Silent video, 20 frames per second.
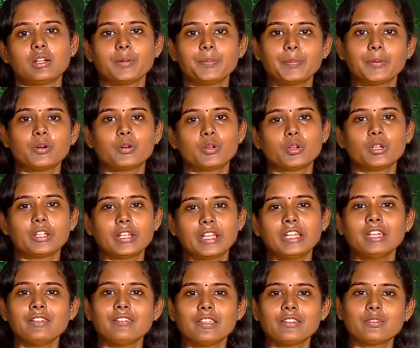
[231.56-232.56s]
இப்போ ஒரு
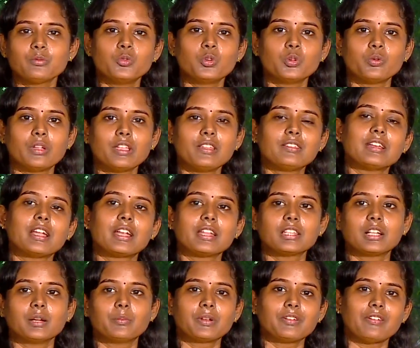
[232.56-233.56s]
ரெண்டு வயசு மூணு வயசு
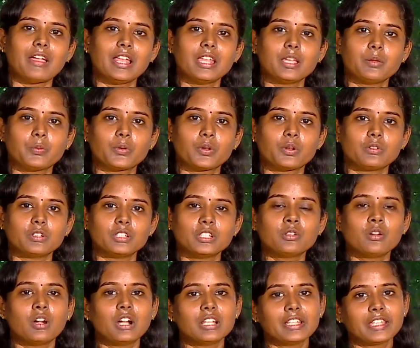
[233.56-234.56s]
ஆனதுக்கப்புறம் வேலைக்கு போகிறவங்க
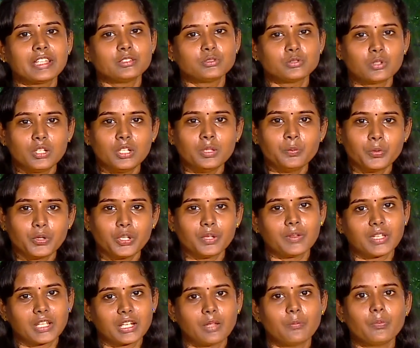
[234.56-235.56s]
வந்து குழந்தைக்கு சொல்லி
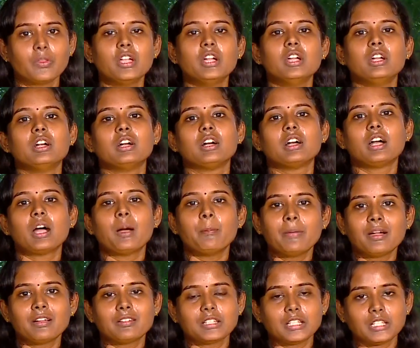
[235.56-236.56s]
புரிய வைக்கலாம்
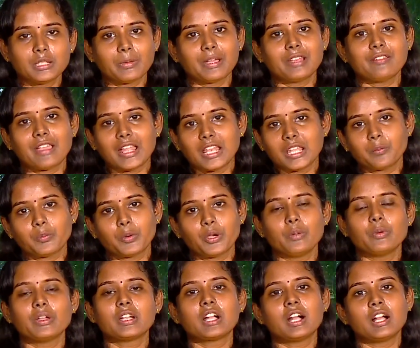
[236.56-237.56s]
அம்மா வந்து இந்த மாதிரி வேலைக்கு
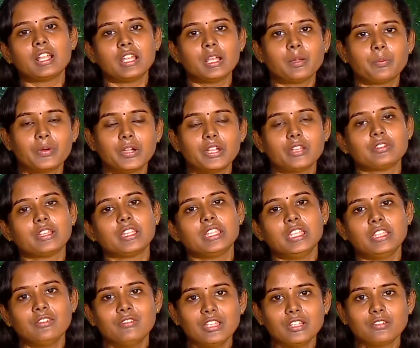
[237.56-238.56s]
போயிடுவேன் காலையில் போயிடுவேன்
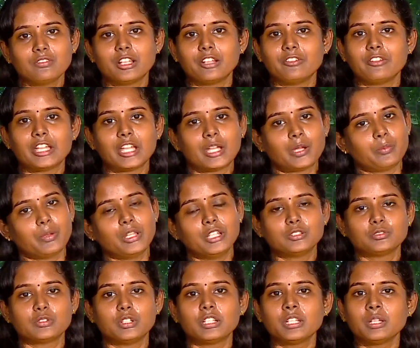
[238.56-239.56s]
ஈவினிங் வருவேன்
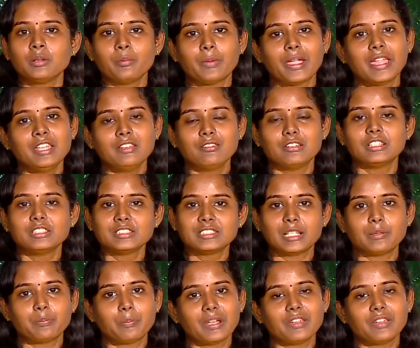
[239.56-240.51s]
அப்படின்னு சொல்லிட்டு மைண்ட் வந்து செட்